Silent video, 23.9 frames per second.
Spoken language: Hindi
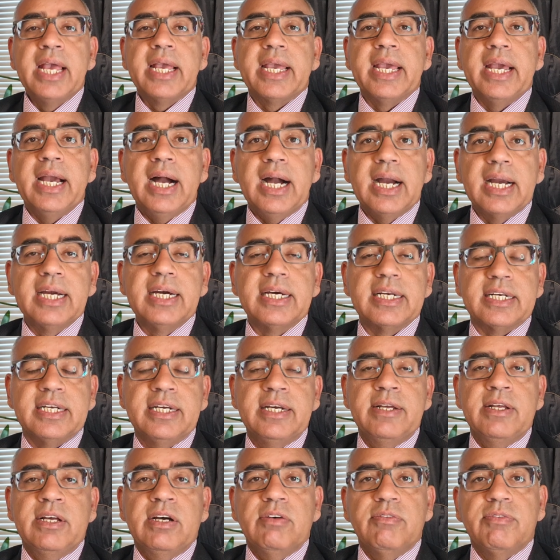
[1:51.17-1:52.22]
कि अगर
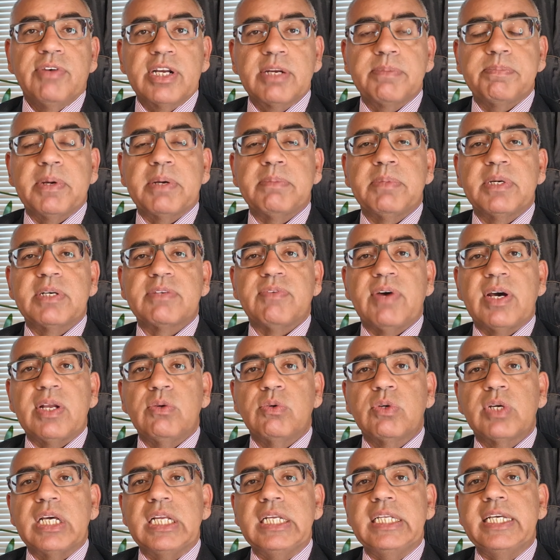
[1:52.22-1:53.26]
वर्क परमिट
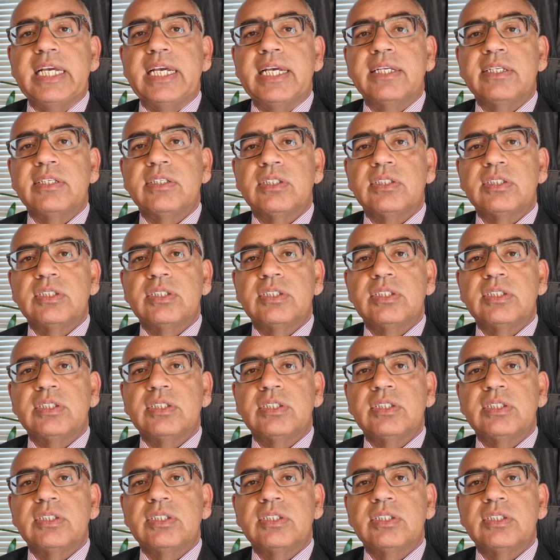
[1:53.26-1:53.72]
वालों के लिए